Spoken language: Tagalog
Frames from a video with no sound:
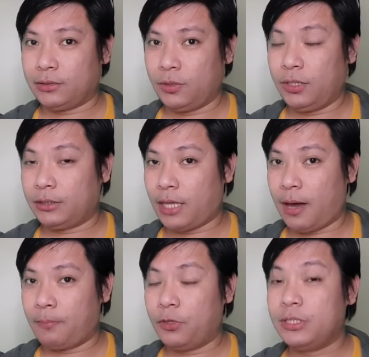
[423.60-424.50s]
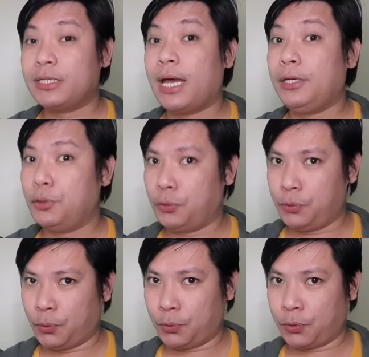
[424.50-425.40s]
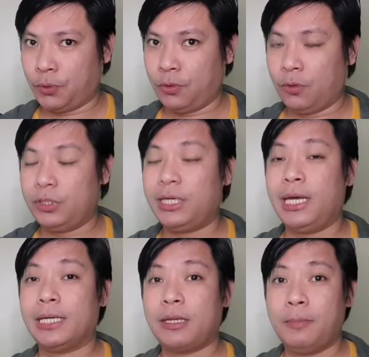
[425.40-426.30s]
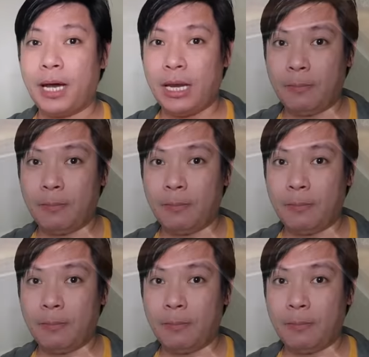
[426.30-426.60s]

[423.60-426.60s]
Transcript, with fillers: ito itapon sa inodoro o di kaya sa mga